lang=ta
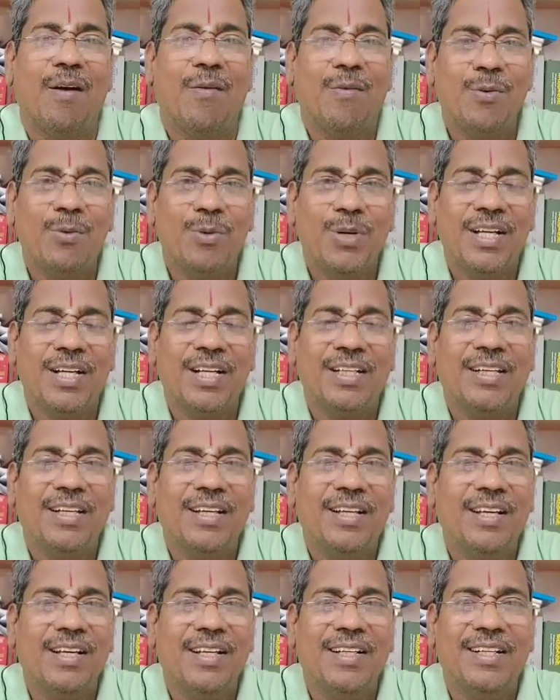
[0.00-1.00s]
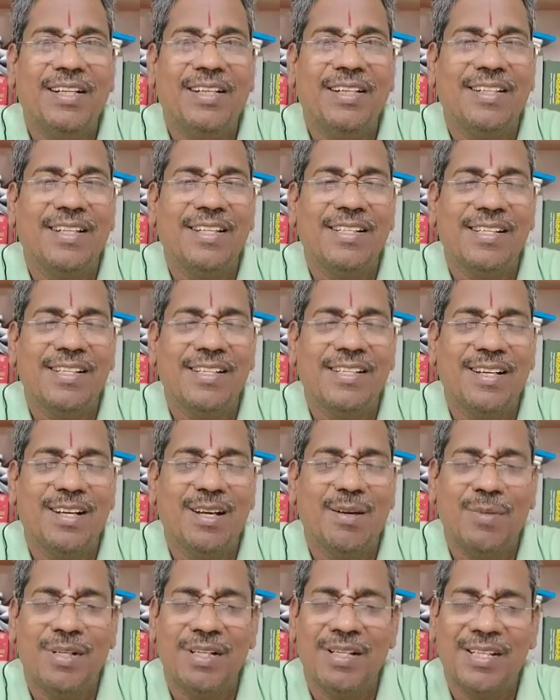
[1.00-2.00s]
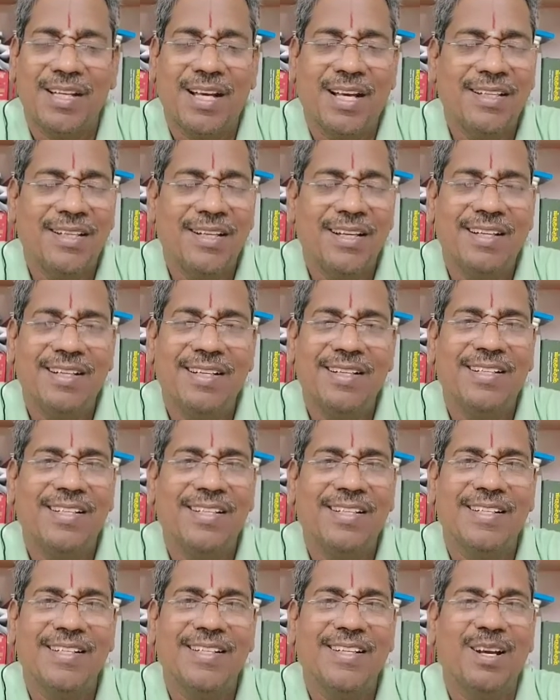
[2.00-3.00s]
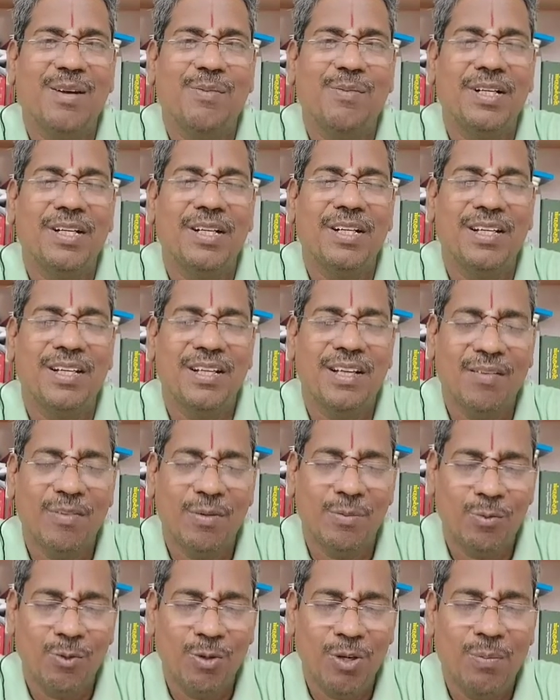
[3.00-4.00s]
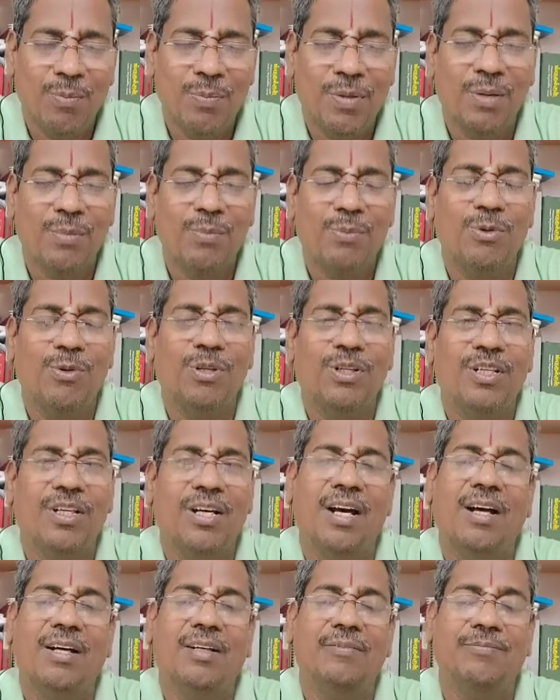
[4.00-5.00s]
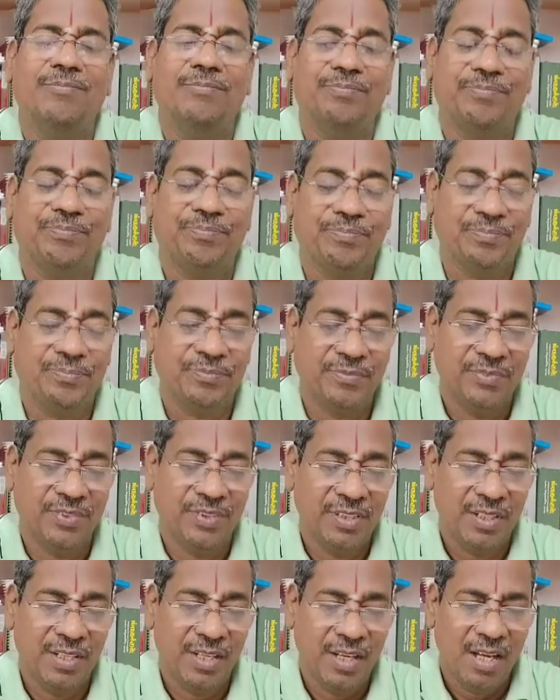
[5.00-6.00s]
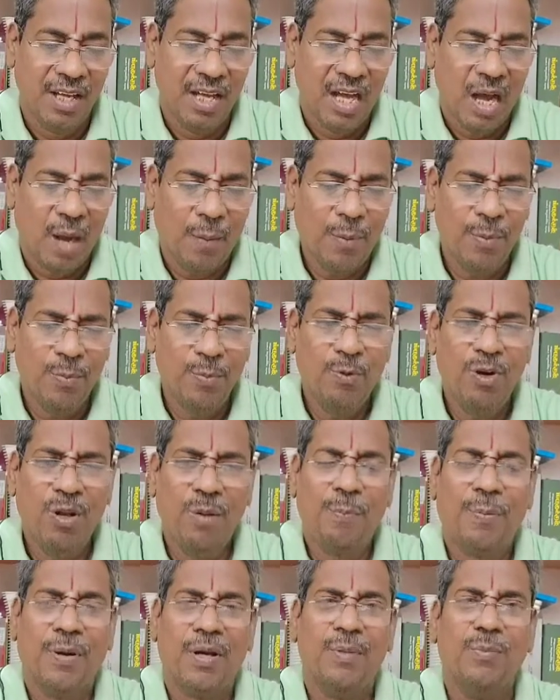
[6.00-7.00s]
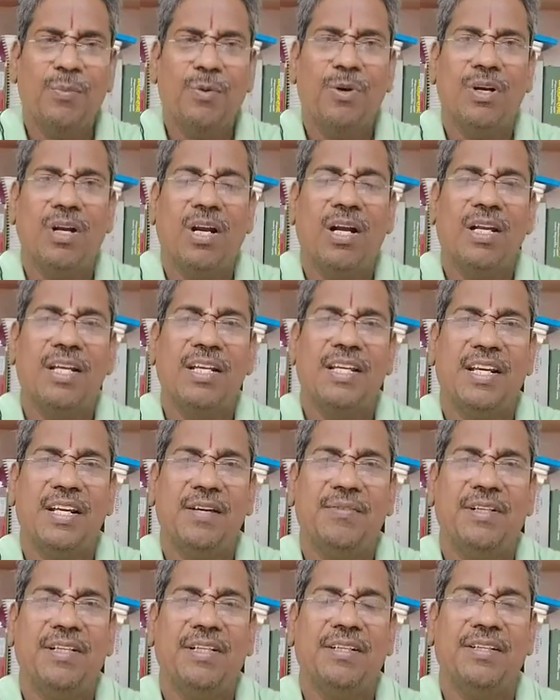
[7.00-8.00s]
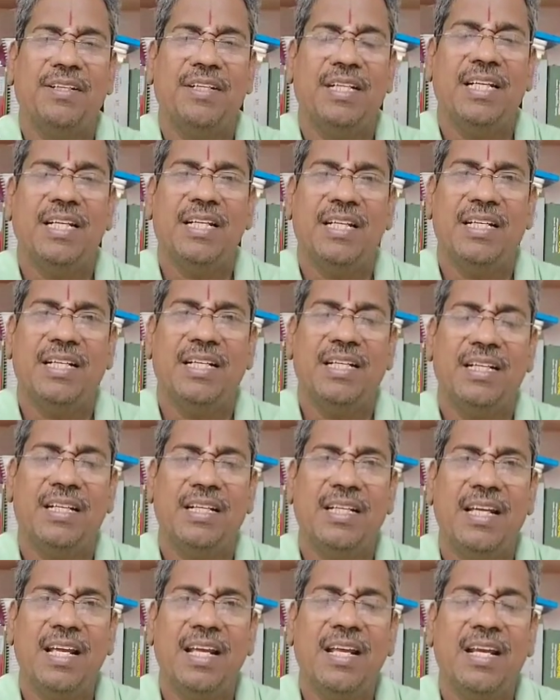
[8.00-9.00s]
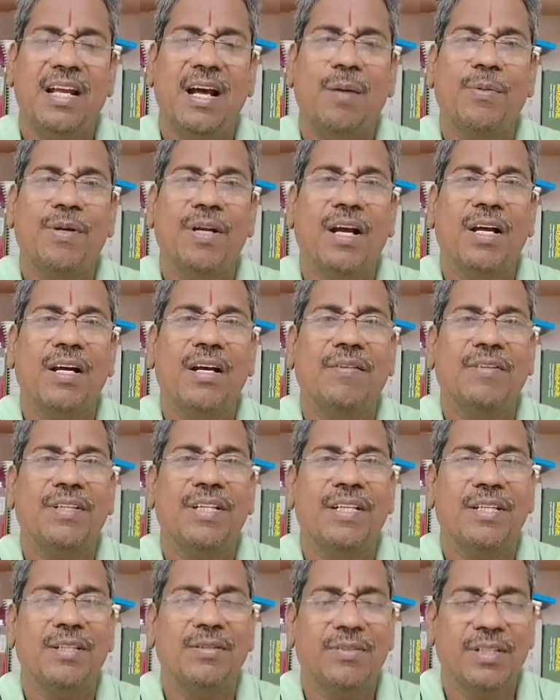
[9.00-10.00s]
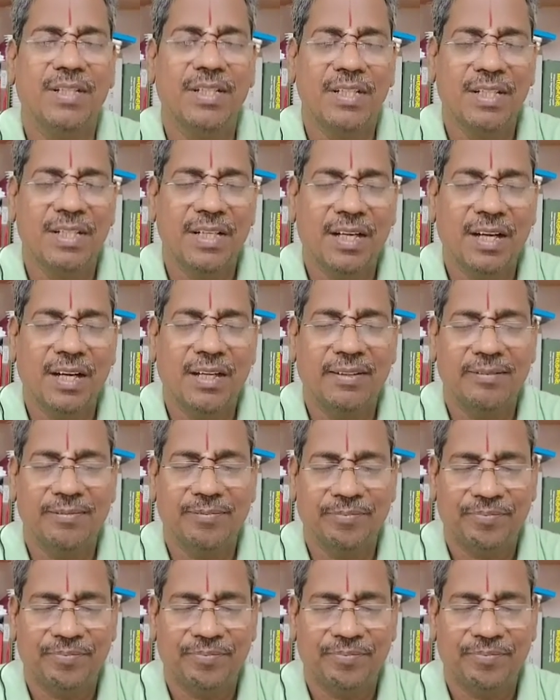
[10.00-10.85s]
அவருடைய கதாநாயகனான தசரத ராமன் சாதாரண தசரத ராமன் இல்லை அவன் மூல பரம்பொருள் தான் அப்போ மூல பரம்பொருளான இறைவன் இங்கே ஏன் ராமராக அவதரித்து வந்திருக்கிறான்